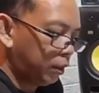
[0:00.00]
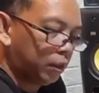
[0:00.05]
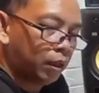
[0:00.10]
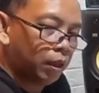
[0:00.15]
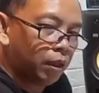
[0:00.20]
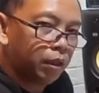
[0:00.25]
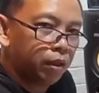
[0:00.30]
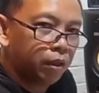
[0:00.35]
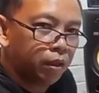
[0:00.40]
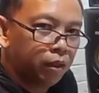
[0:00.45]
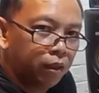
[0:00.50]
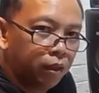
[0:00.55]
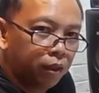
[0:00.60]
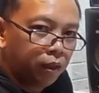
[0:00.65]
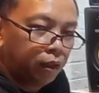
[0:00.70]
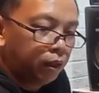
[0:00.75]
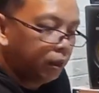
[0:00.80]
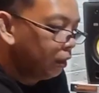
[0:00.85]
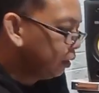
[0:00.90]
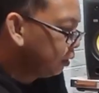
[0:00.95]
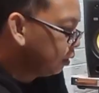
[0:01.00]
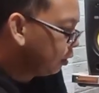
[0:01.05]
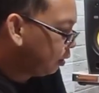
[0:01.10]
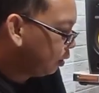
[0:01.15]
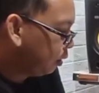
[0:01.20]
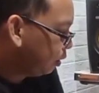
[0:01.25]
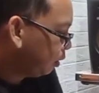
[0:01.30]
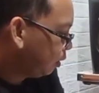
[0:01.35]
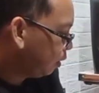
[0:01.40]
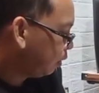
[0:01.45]
kita
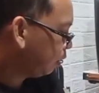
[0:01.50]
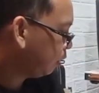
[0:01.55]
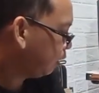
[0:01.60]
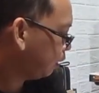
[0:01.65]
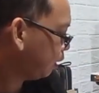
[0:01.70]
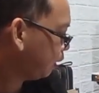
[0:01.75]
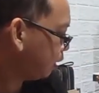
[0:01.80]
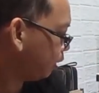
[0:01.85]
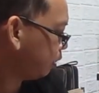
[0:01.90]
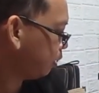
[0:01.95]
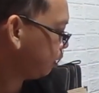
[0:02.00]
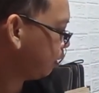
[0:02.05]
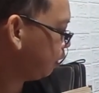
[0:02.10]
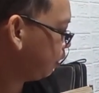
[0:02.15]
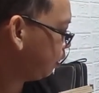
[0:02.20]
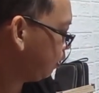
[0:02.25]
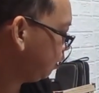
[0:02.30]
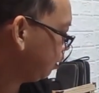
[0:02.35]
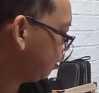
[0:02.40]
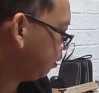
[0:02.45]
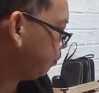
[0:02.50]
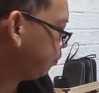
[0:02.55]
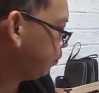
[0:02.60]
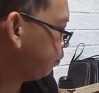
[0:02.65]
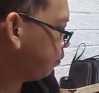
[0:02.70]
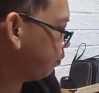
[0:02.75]
jadi kita rasa ini